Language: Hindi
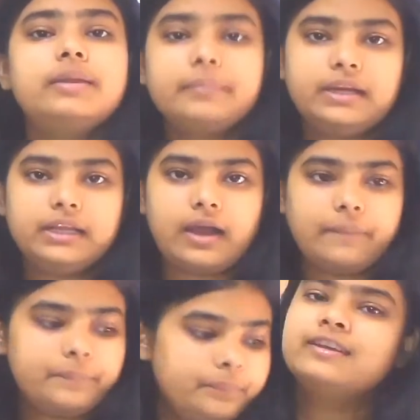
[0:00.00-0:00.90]

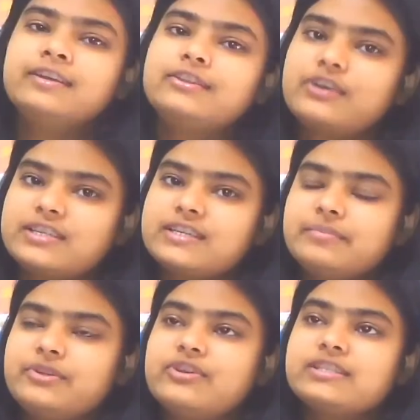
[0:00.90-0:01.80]
इमिलिया तो आज का
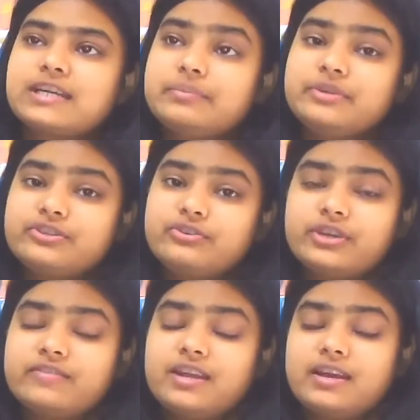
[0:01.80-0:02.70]
वीडियो एक शॉर्ट वीडियो
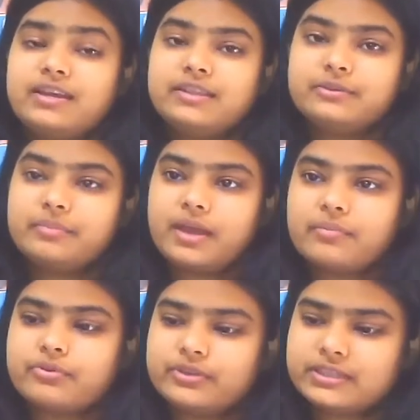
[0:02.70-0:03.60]
होने वाला है तो मैं
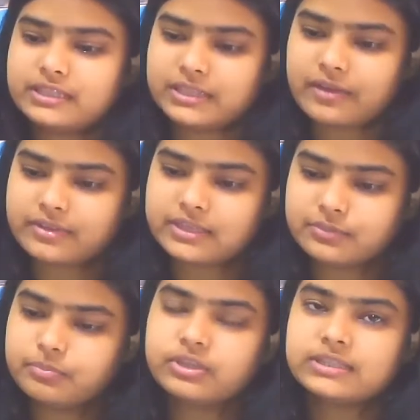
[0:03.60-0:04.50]
आपको इस किताब की
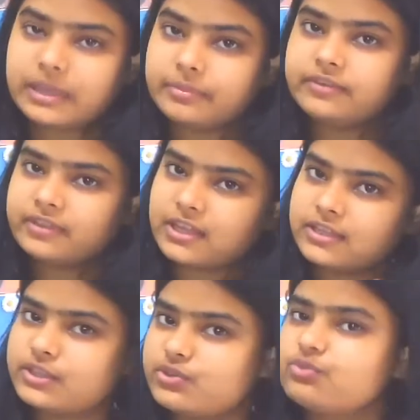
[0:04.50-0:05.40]
इस बुक समरी बता
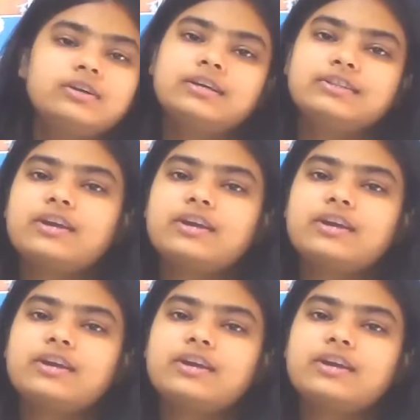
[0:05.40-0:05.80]
देती हूँ